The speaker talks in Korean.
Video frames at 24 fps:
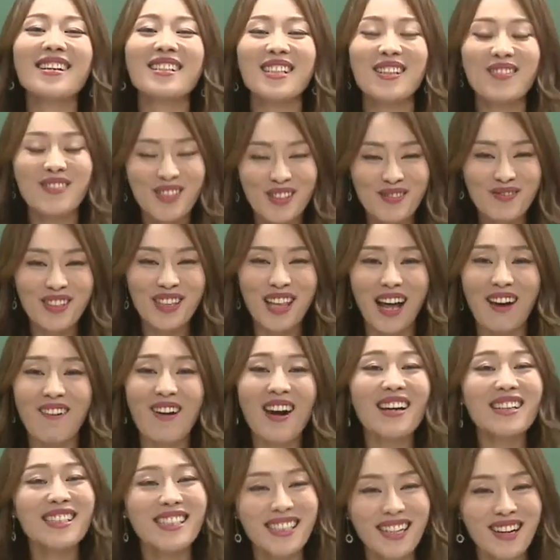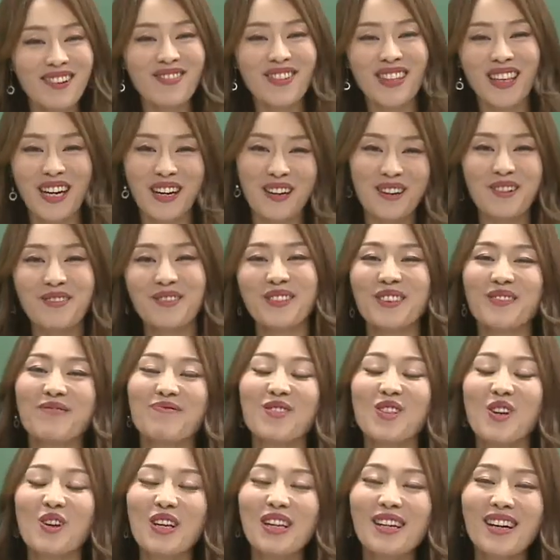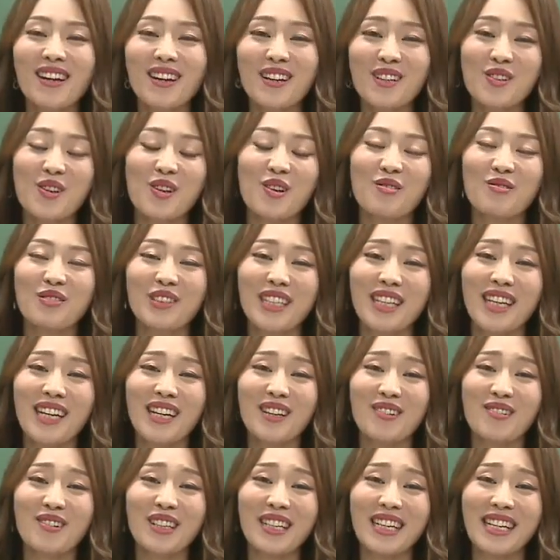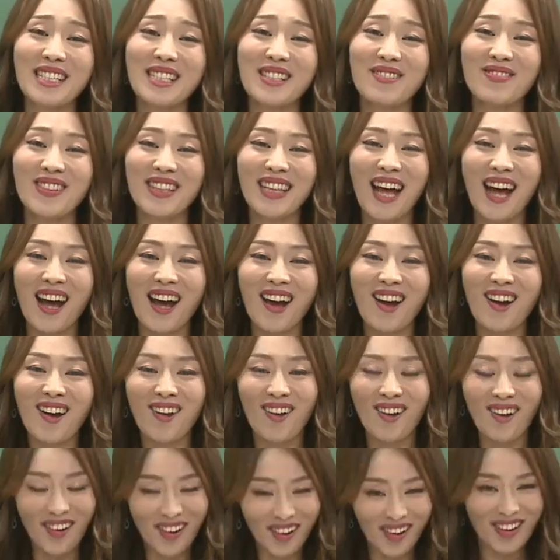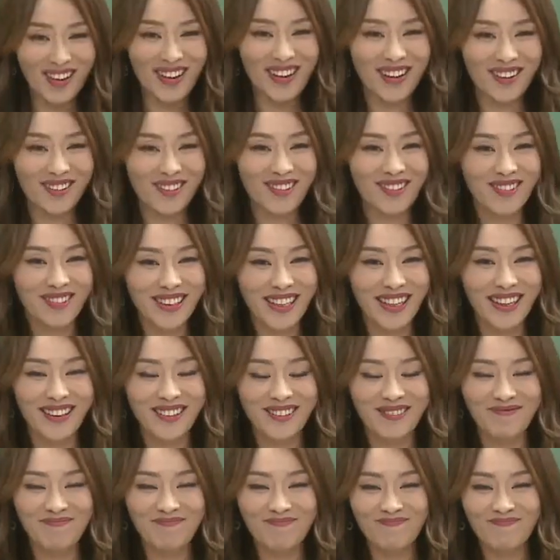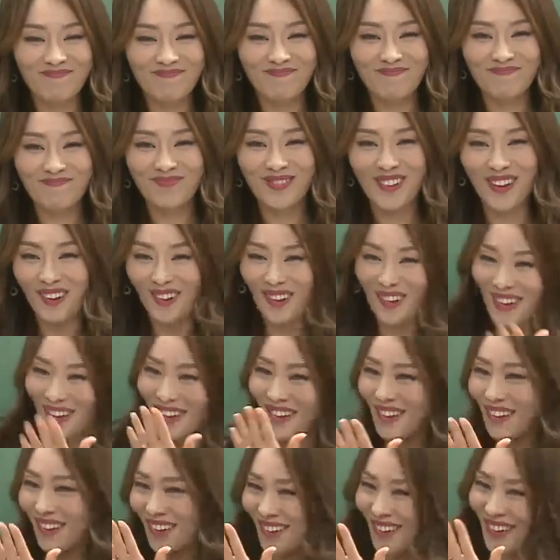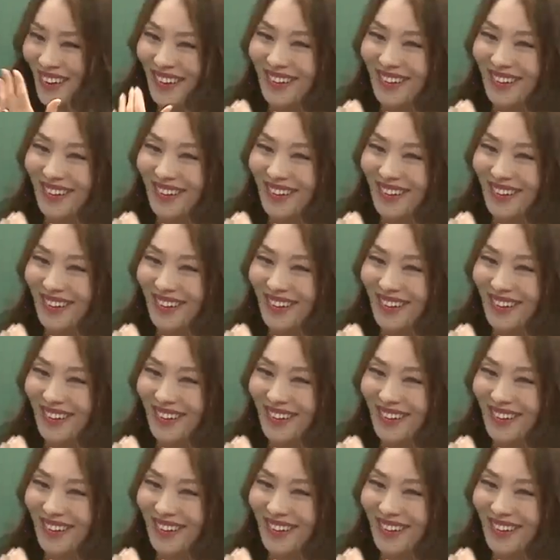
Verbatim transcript: 싶습니다. 확신합니다, 여러분. 저 1강에서 여러분 기다리고 있겠습니다. 어여 1강으로 오세요. 어여.